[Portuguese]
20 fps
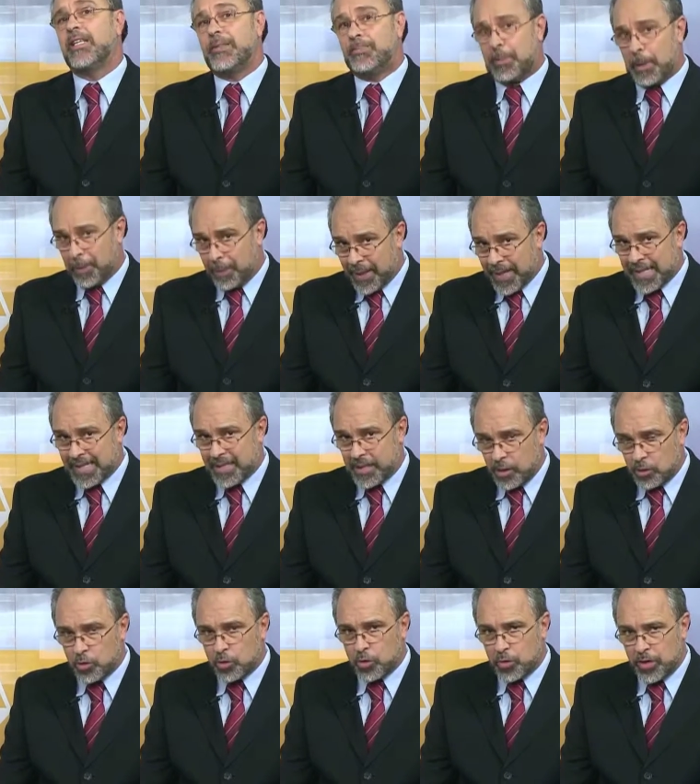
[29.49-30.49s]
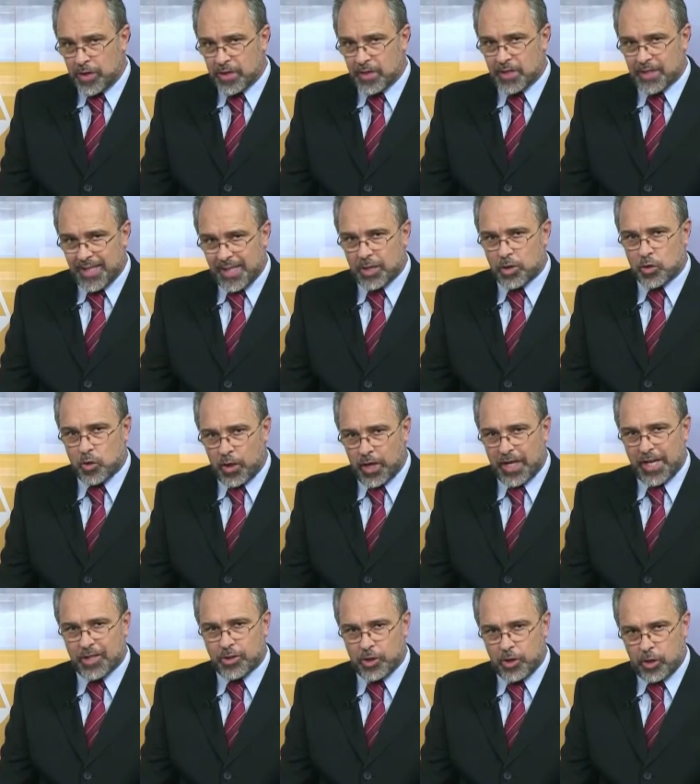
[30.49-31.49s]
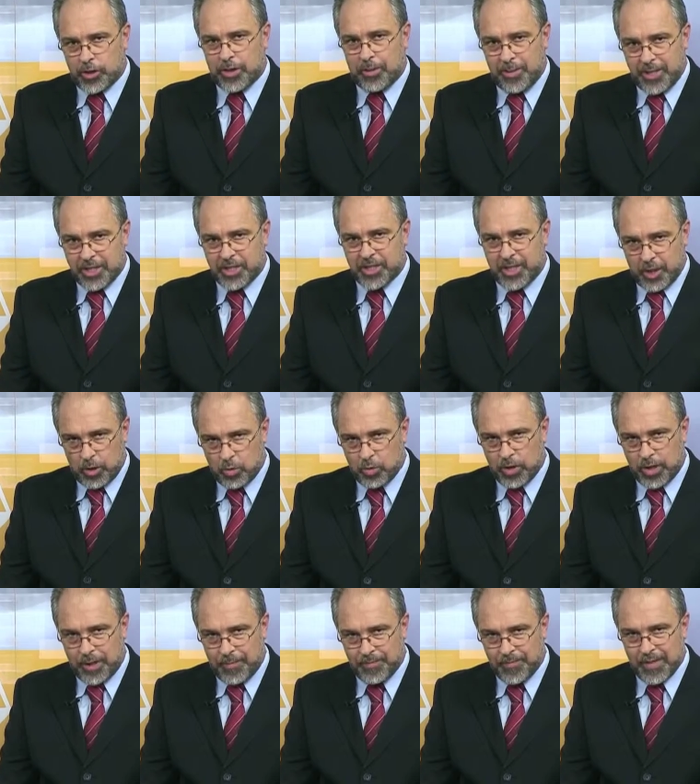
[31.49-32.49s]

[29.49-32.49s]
preparação dos juízes da Escola Nacional da Magistratura?